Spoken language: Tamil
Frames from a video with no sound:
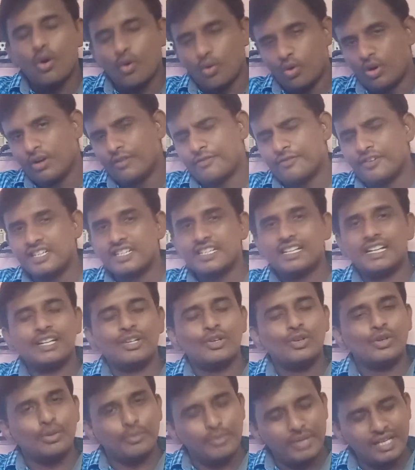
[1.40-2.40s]
உங்கள் ஃபிஷ்க்கான
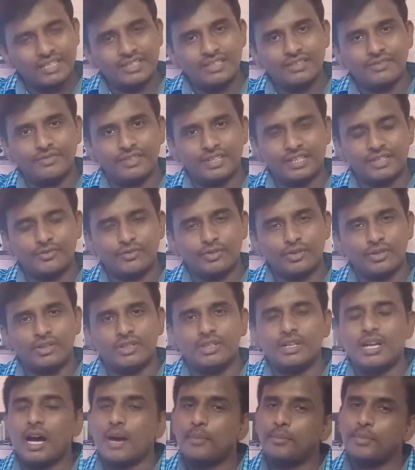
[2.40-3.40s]
ஒரு பெஸ்ட்டு ஃபிஷ் ஃபுட்
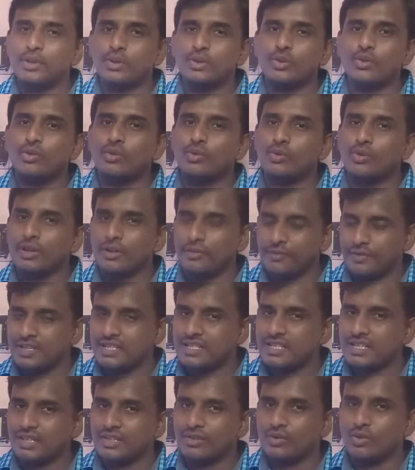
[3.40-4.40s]
அப்புறம் உங்கள்
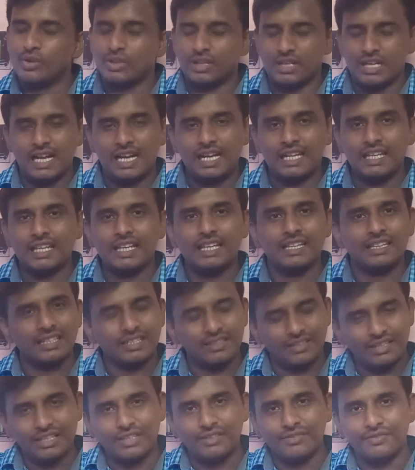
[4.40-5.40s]
ஃபிஷ்ஷுக்கு ஒரு நாளைக்கு எத்தனை
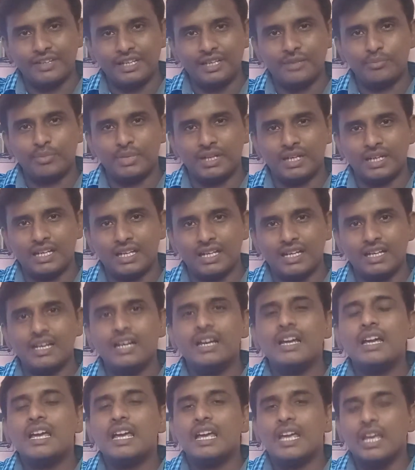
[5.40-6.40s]
வாட்டி ஃபீட் பண்ணலாம்
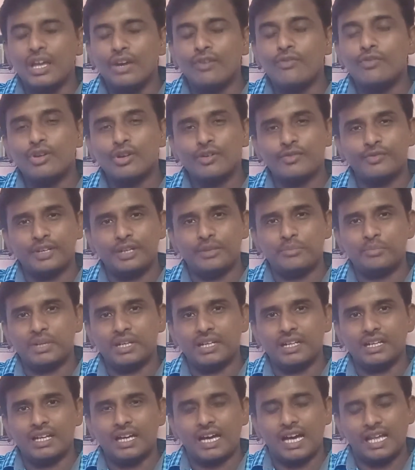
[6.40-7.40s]
எவ்வளோ ஃபீட்
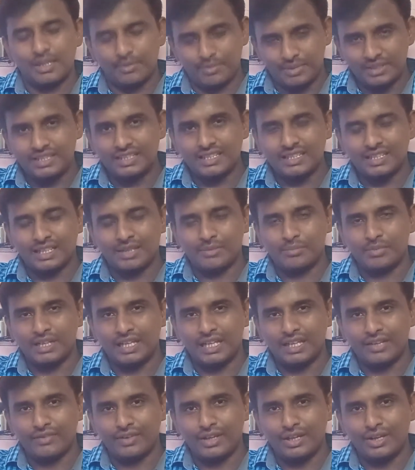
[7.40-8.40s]
பண்ணலாம் அதை பற்றி தான் நம்ம
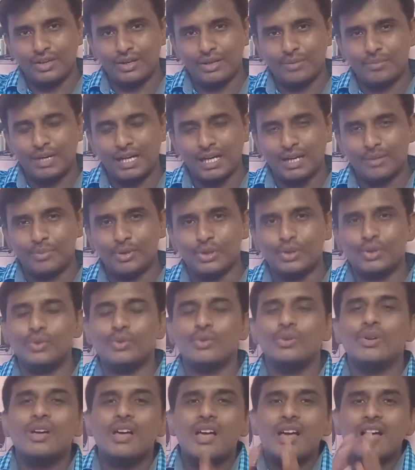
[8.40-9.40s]
இன்றைக்கி வீடியோவில் பார்க்க போகிறோம்
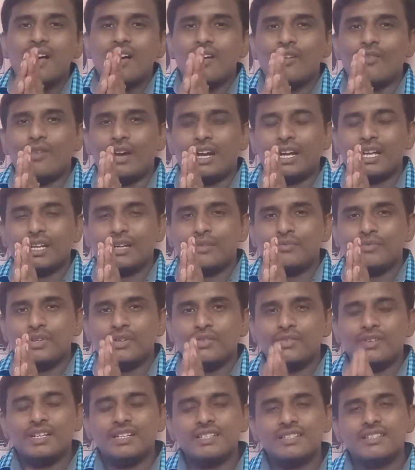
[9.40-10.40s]
வணக்கம்
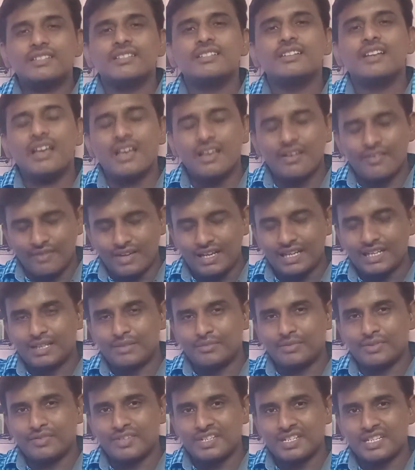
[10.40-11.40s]
வியூவர்ஸ்
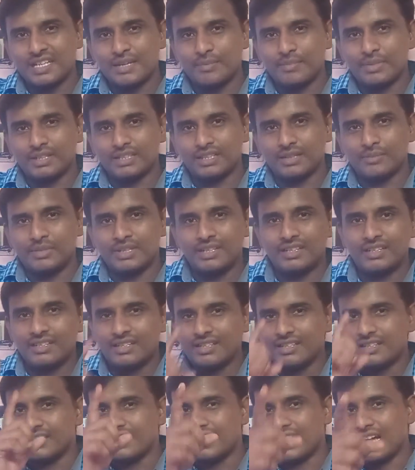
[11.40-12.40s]
வெல்கம் டு ஃபிஷ் கீப்பர் தமிழ்
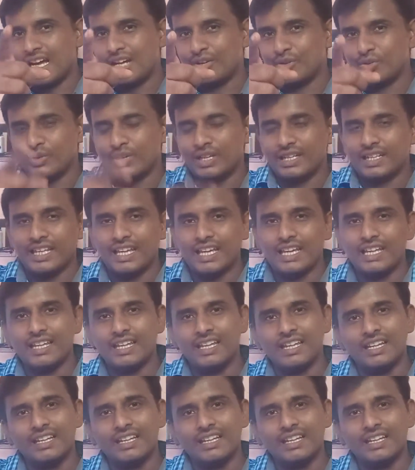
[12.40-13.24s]
நான் உங்கள் கே